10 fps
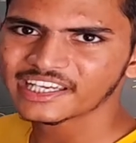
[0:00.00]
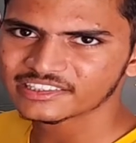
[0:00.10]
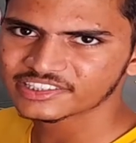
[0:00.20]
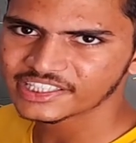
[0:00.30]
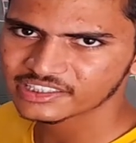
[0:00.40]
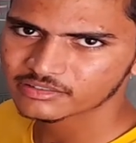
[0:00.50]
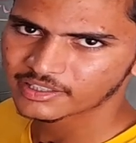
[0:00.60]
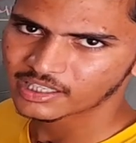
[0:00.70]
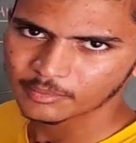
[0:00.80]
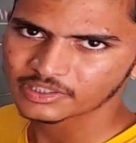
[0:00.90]
ई
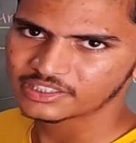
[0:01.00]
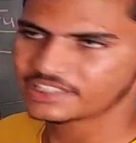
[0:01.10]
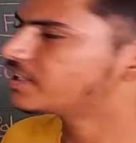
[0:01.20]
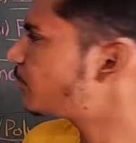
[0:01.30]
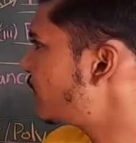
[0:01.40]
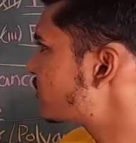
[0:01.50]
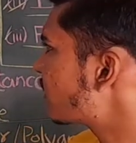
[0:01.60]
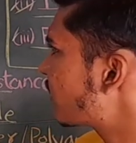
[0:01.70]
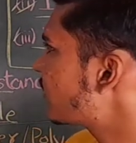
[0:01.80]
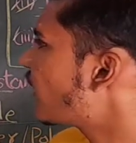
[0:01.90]
वगैरह ने रिप्लेस
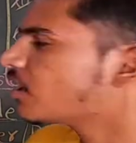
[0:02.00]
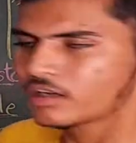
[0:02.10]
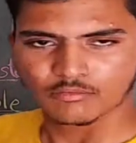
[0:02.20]
कर दिया है